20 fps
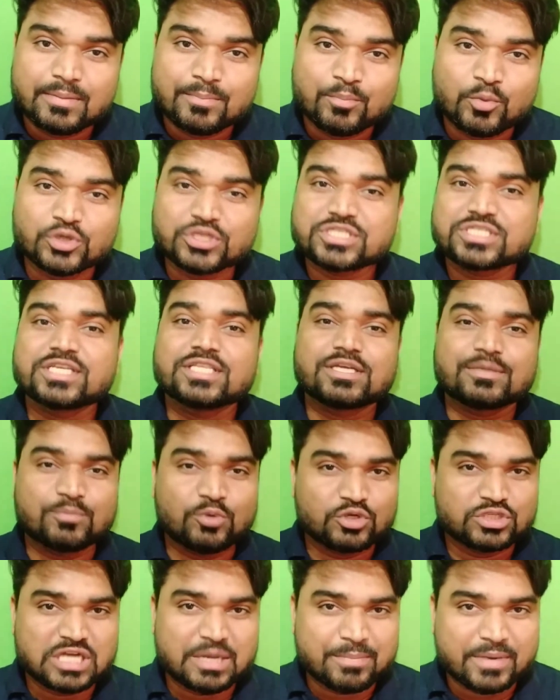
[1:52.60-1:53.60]
पोजिशन तक
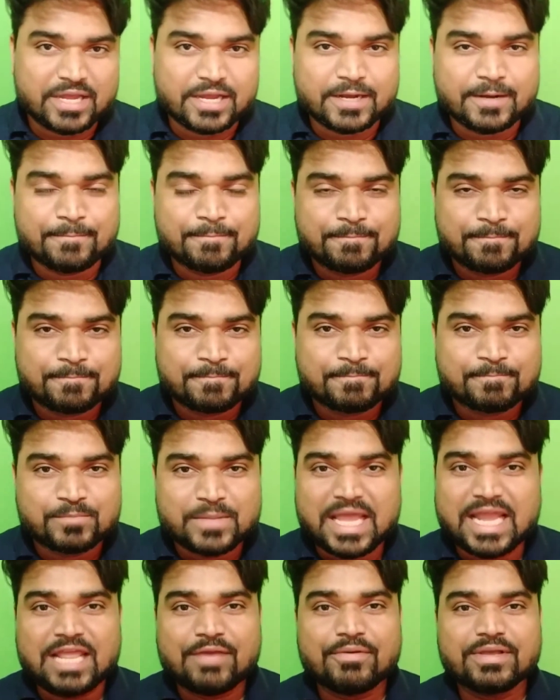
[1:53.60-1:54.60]
पहुंचा पाएगा
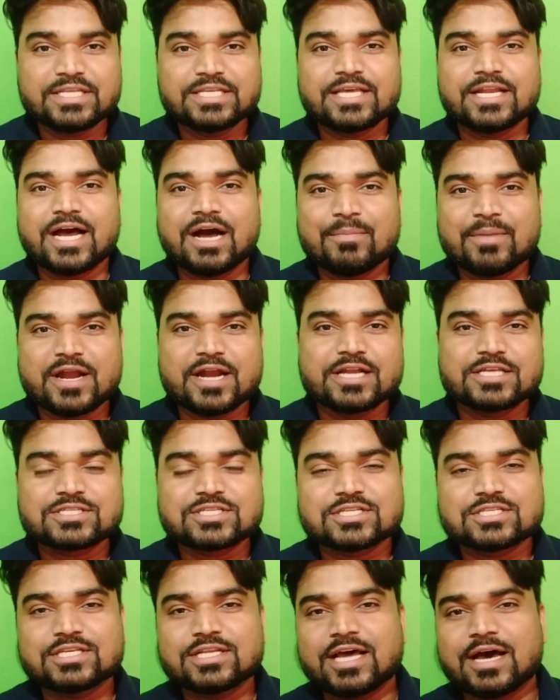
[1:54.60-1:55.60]
एनीवे anyway, ये रहा हमारा
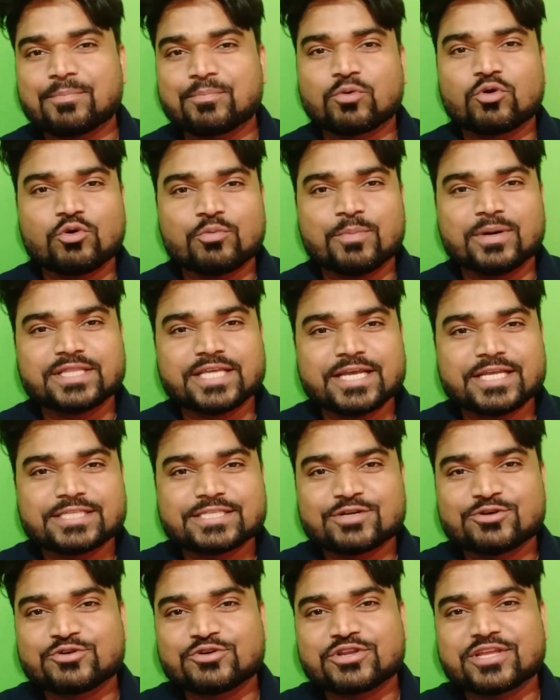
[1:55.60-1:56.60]
डिस्कशन आपको बताइए
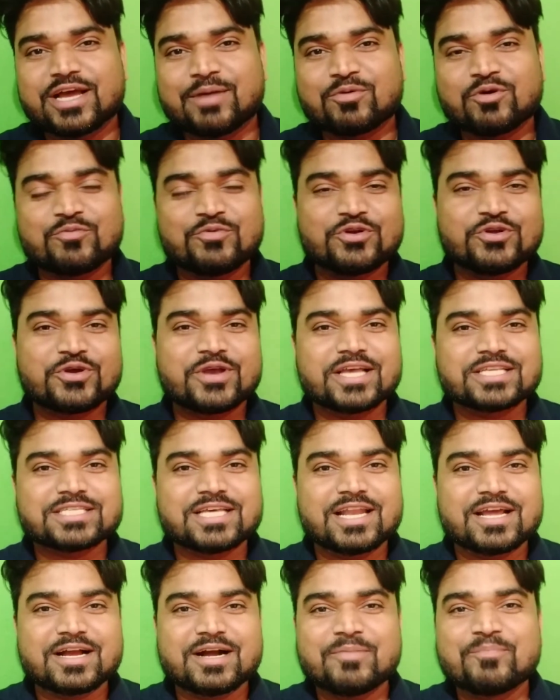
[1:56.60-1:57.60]
जरूर कि आपको वीडियो कैसा
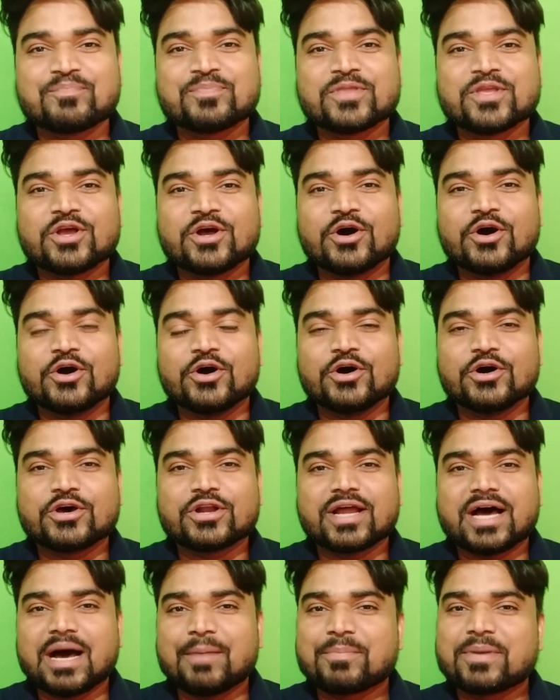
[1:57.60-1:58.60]
लगा और
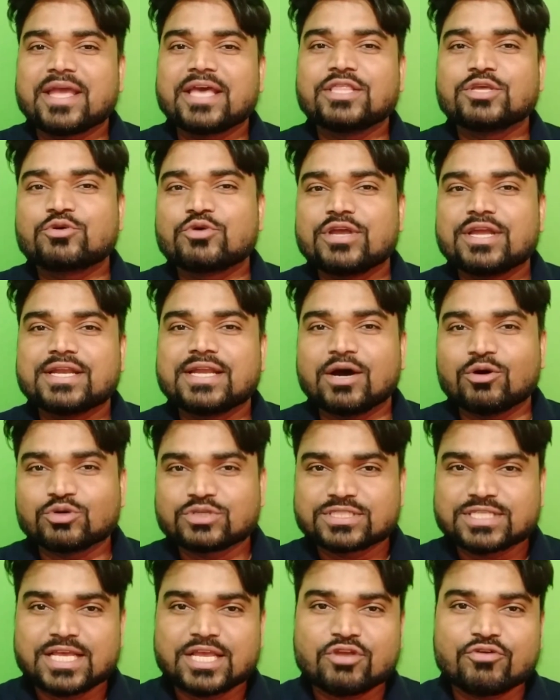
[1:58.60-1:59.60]
आपके यदि कोई
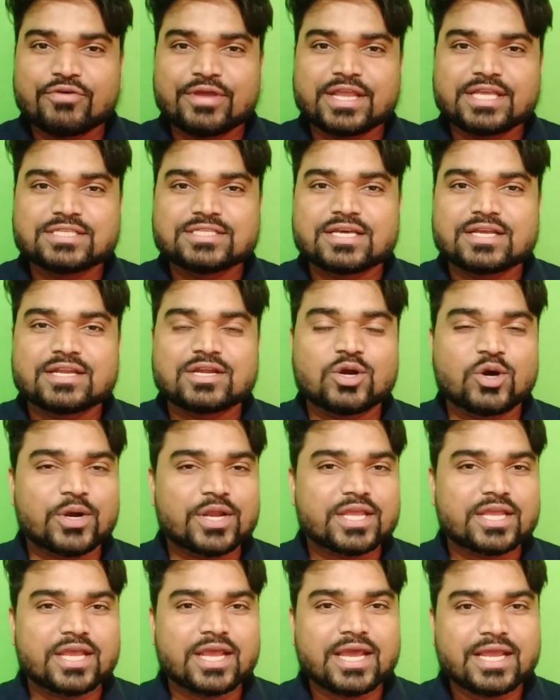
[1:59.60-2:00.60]
डाउट्स हैं क्वेरीज हैं
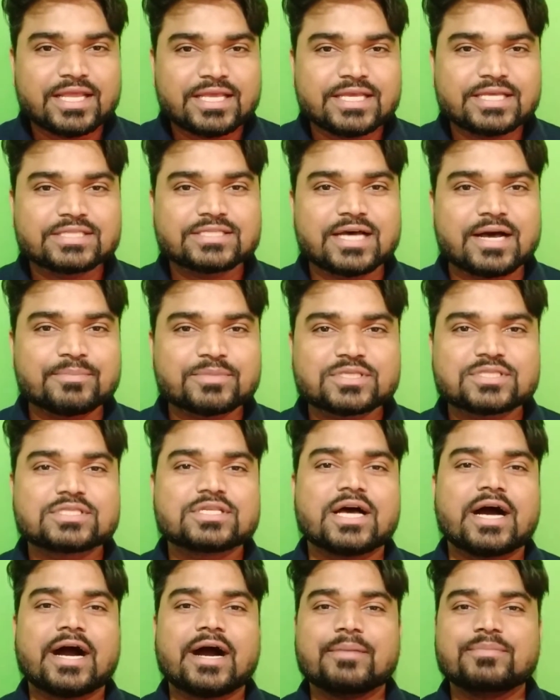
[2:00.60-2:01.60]
रिगार्डिंग एनी एग्जाम्स
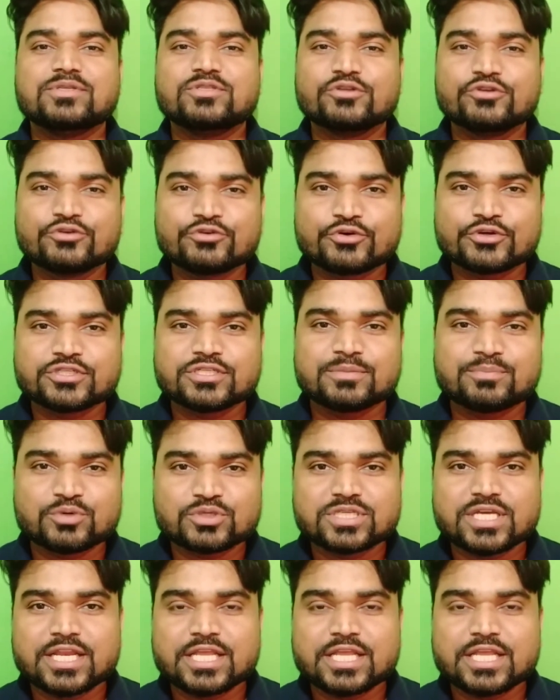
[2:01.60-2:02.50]
आप जरूर क्वेश्चन पूछे